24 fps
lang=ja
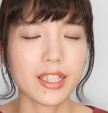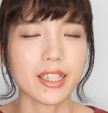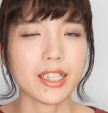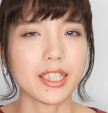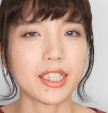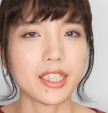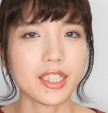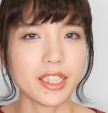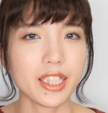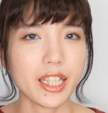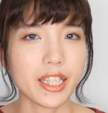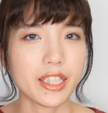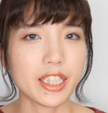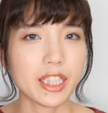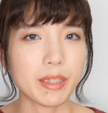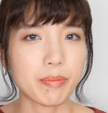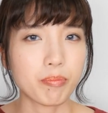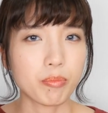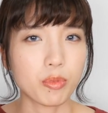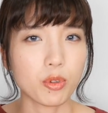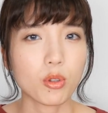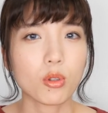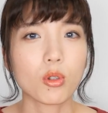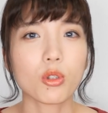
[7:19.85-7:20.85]
1円
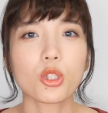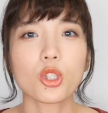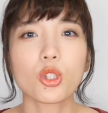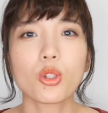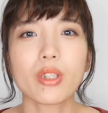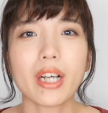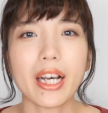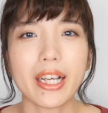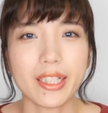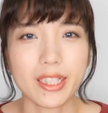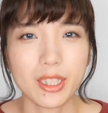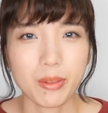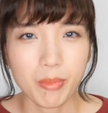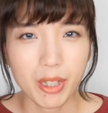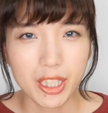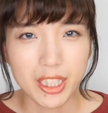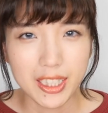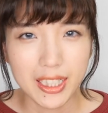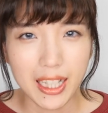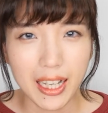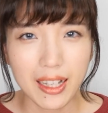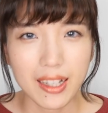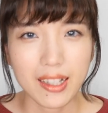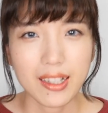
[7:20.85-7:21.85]
リップをご紹介しま
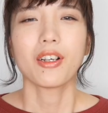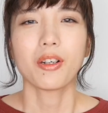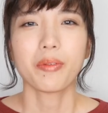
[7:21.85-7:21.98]
した。